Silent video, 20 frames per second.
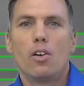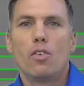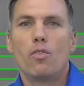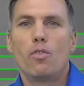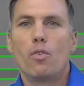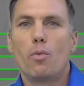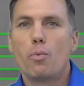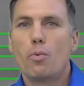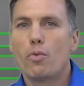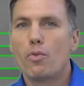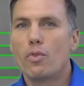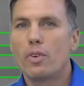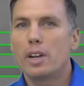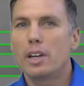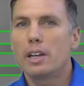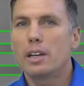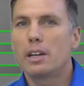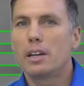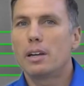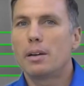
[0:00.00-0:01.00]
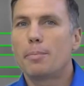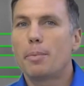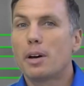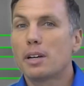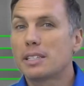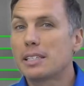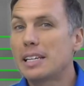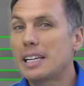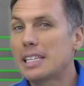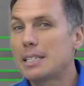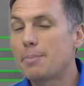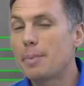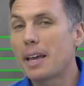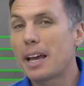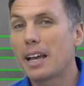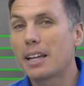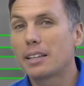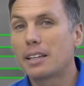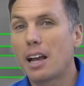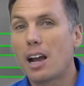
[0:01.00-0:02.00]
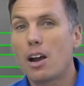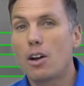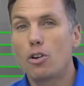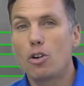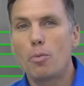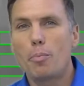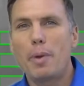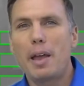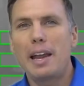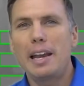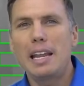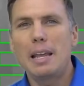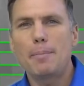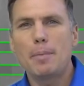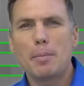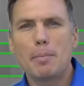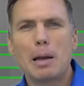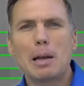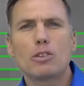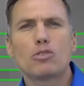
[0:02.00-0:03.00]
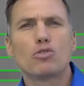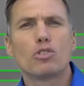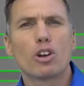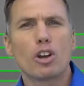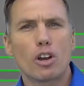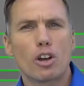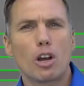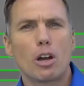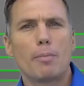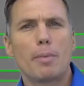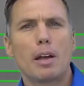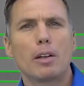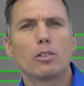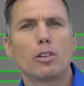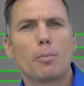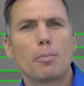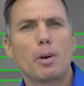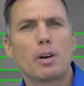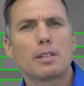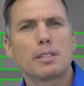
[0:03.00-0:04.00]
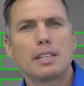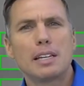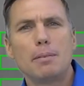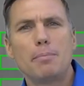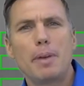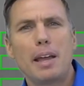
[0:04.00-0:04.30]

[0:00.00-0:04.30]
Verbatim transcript: vous pouvez euh, passer l'aspirateur, le balai, puis moi, je vous le recommande de passer le